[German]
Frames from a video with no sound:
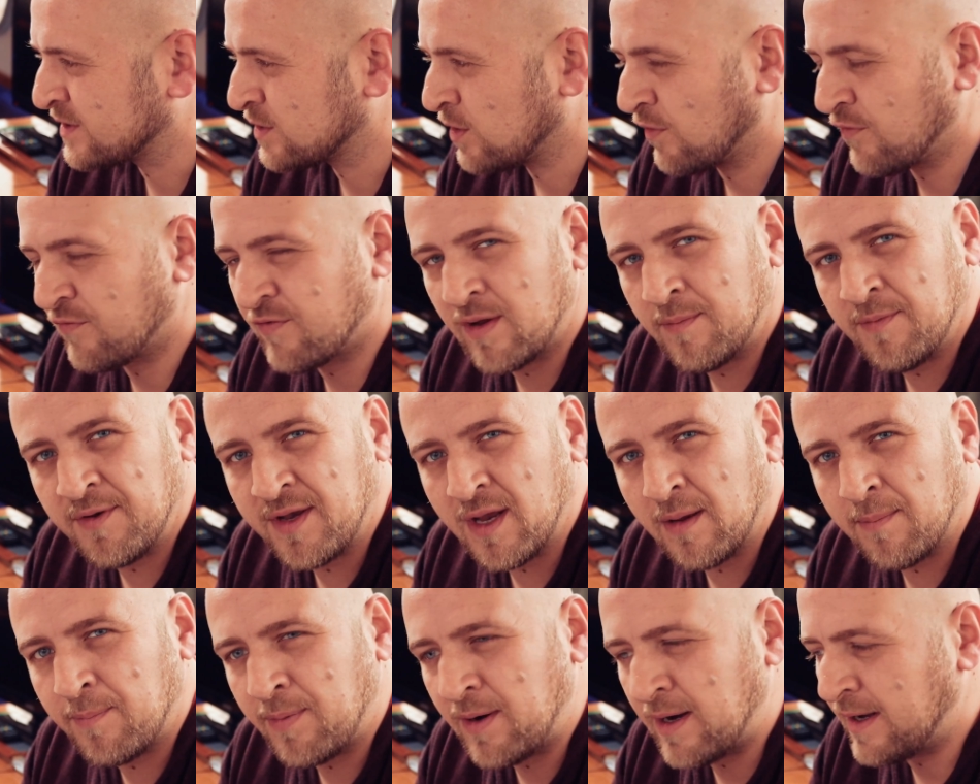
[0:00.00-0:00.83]
eine Software mit
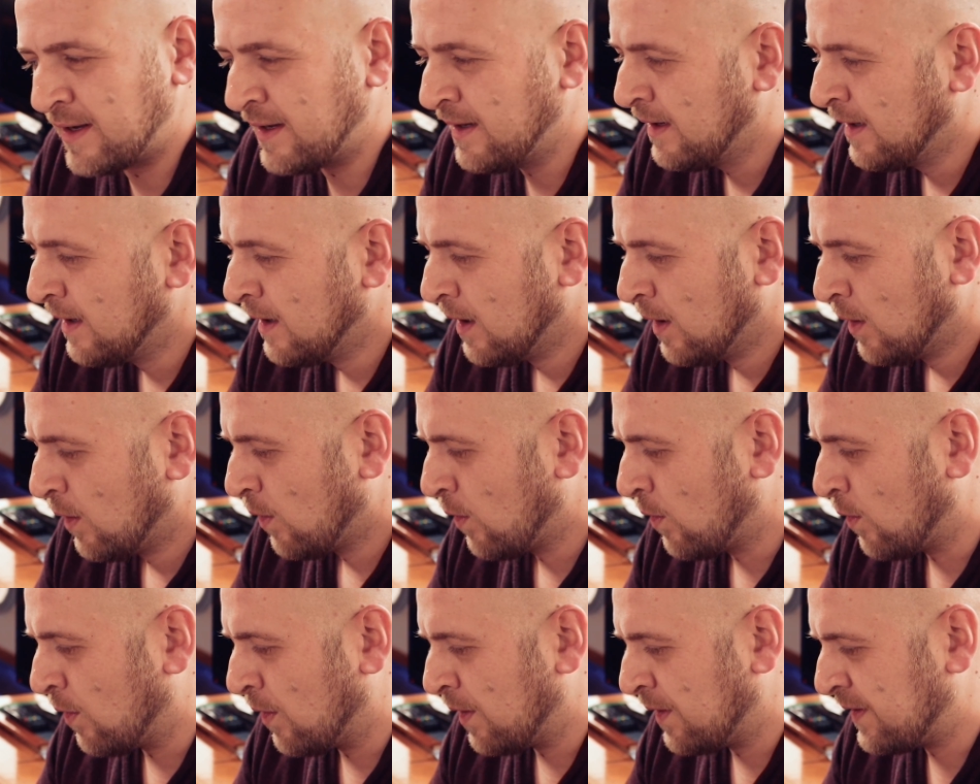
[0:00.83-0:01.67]
dabei.
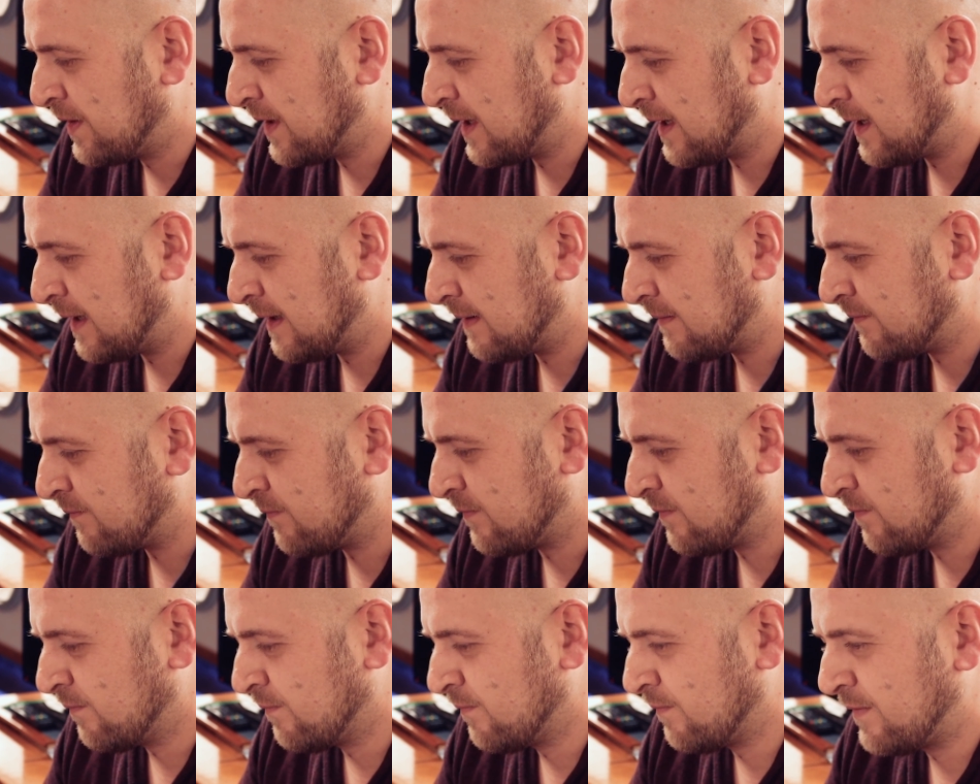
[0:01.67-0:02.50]
Und äh,
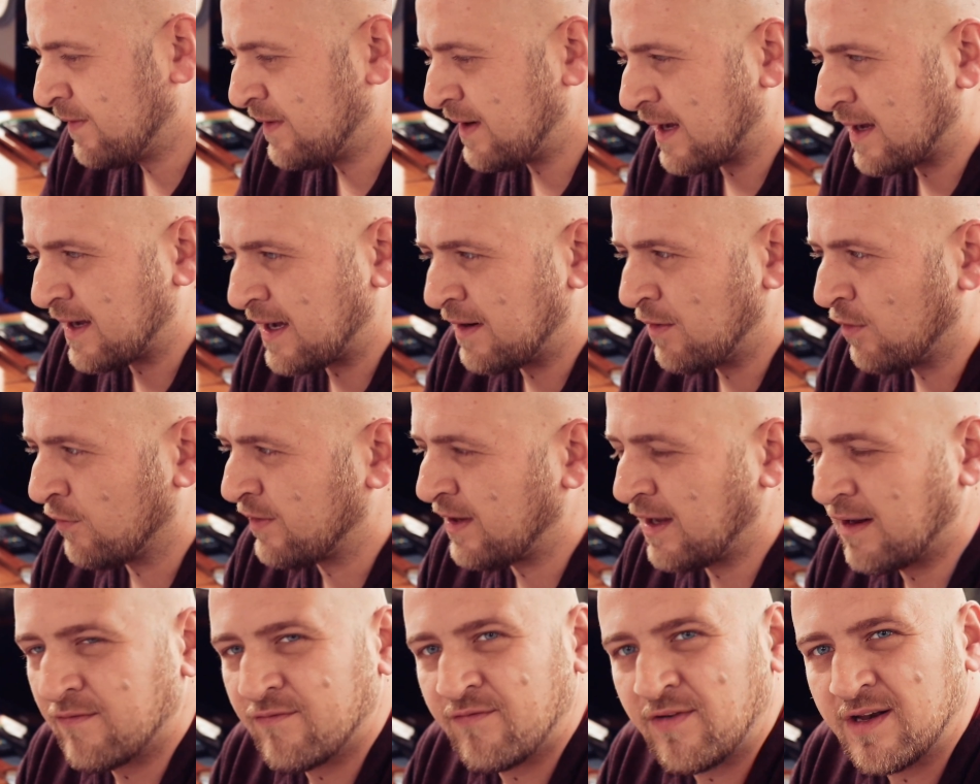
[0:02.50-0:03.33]
der kann auf
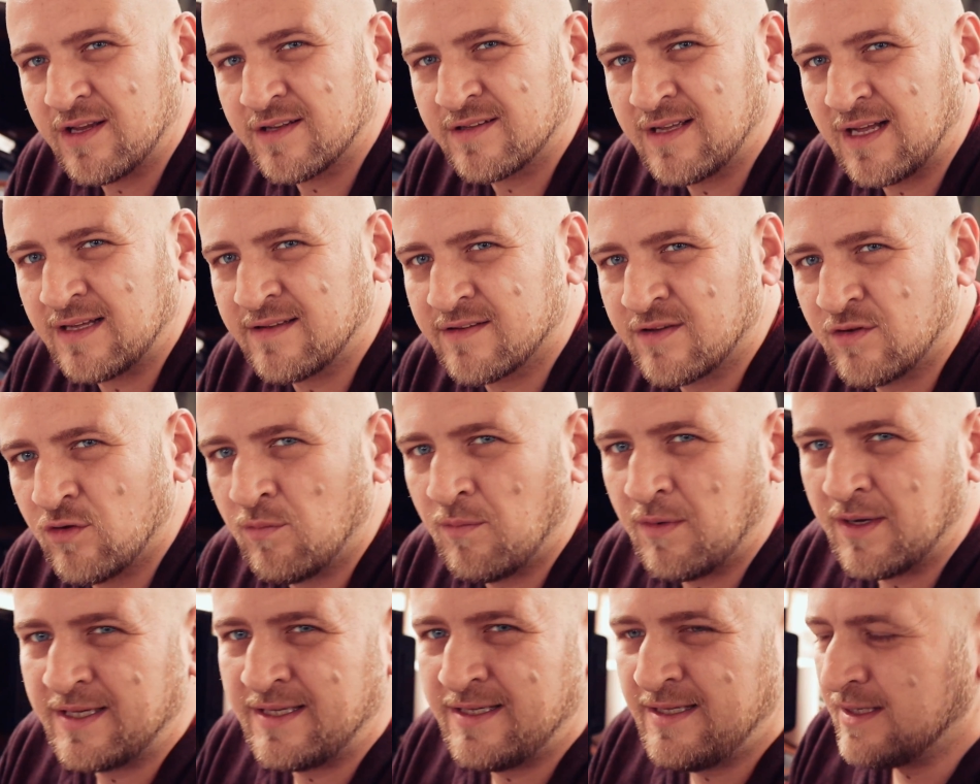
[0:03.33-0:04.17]
jeden Fall das Ganze
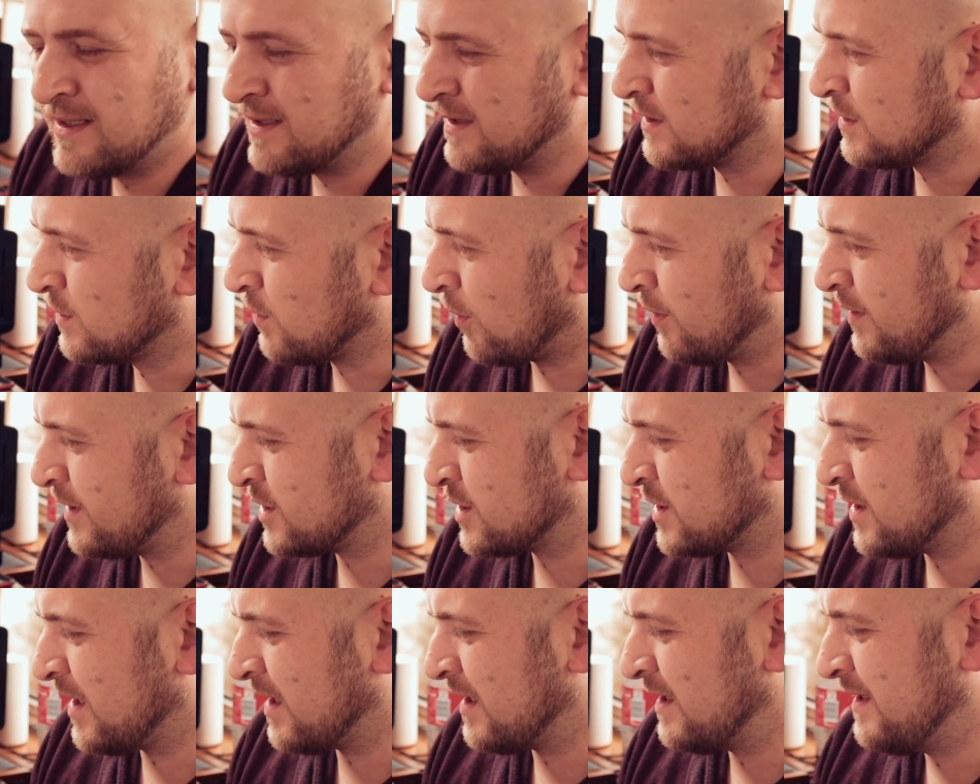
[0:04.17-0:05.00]
nochmal hier in
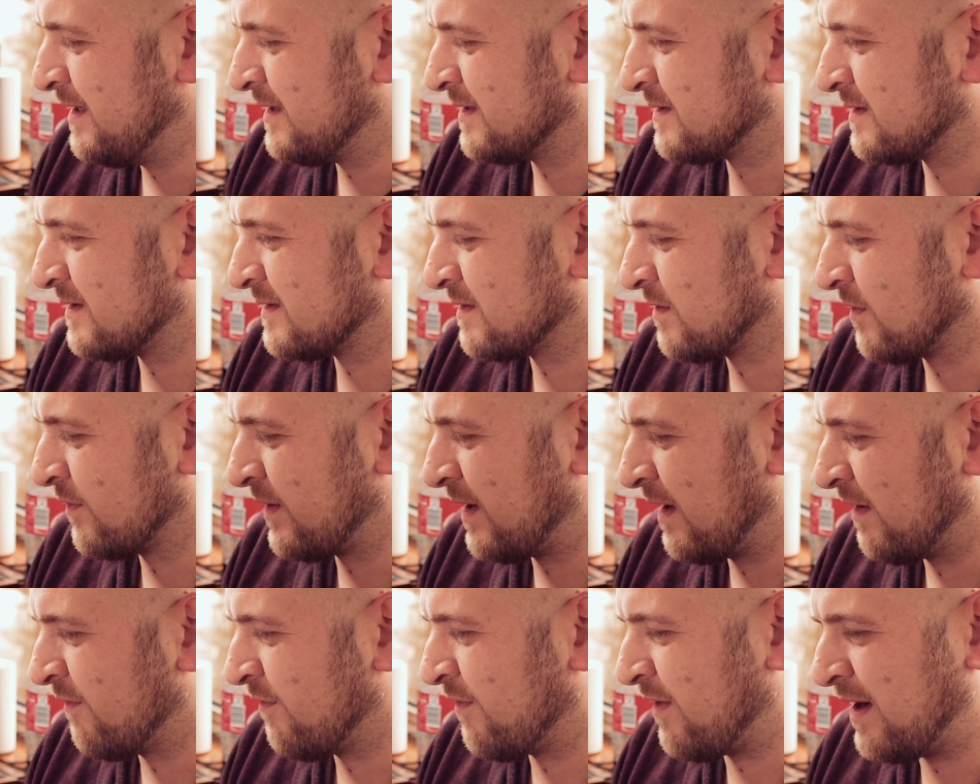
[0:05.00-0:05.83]
Deutsch nachlesen. Das ist auf
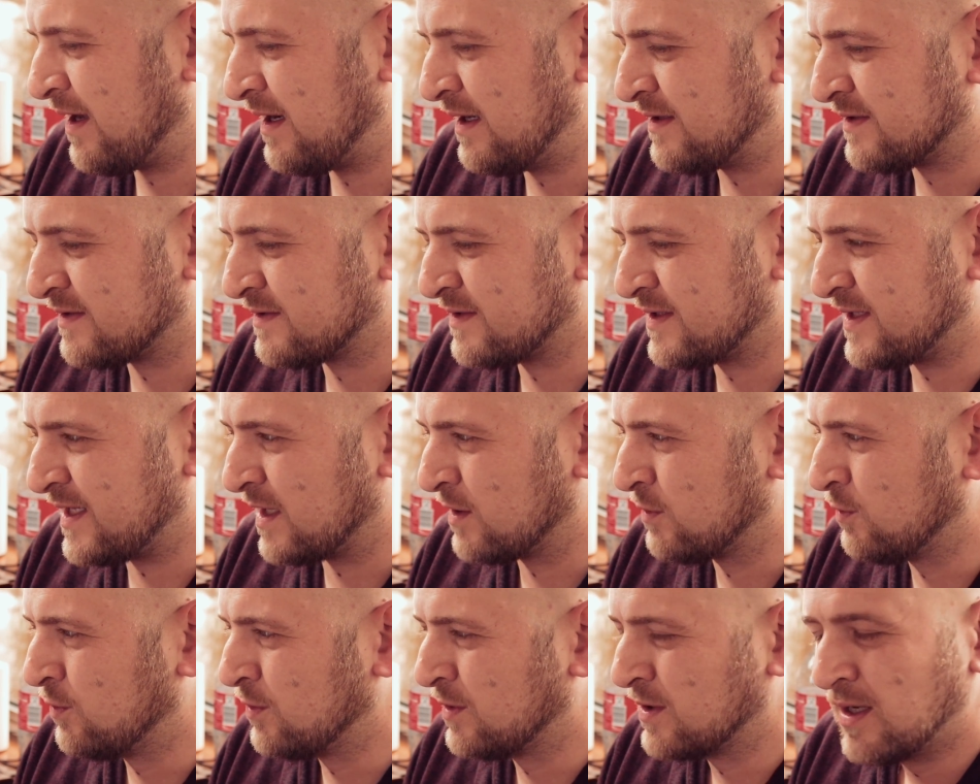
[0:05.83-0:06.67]
jeden Fall alles sehr
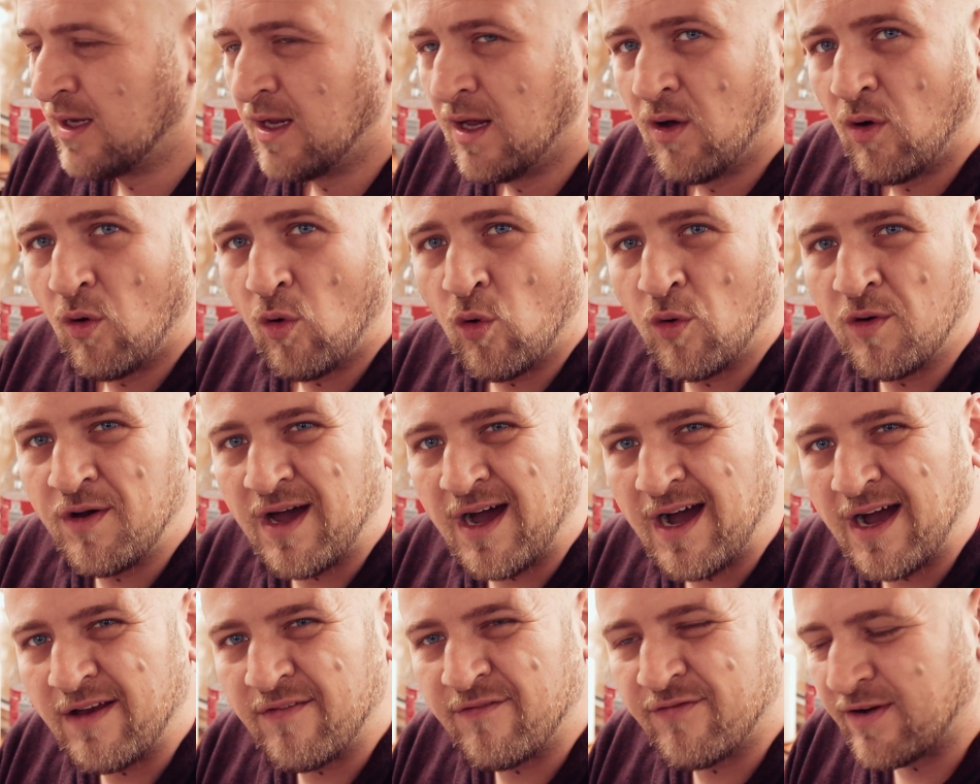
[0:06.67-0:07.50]
gut und
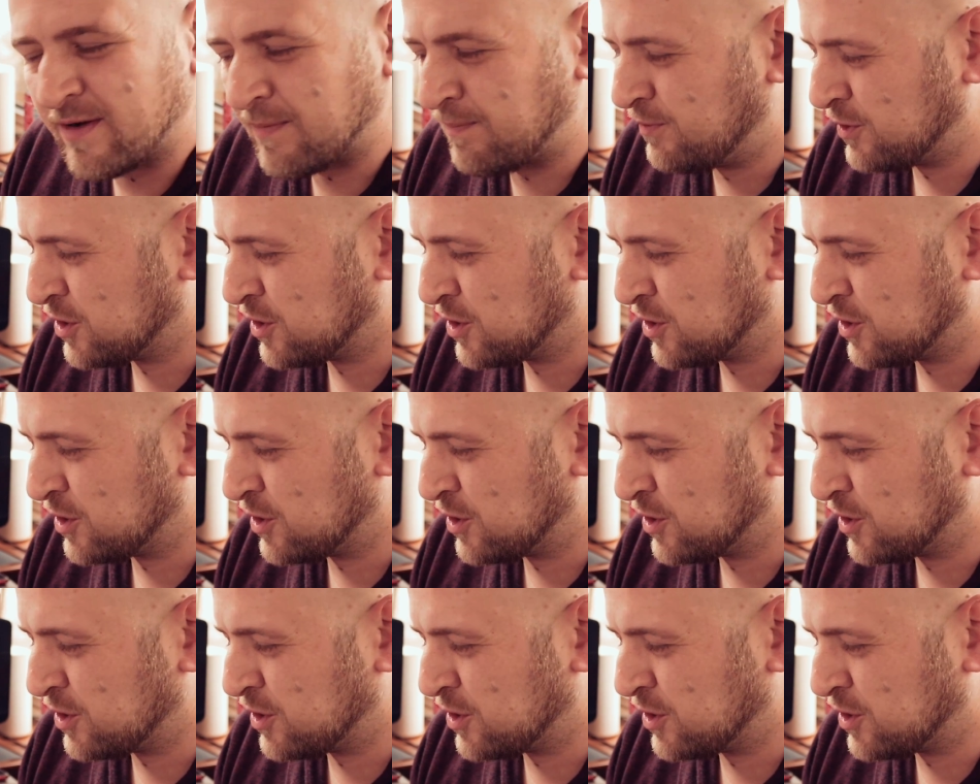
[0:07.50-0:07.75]
einfach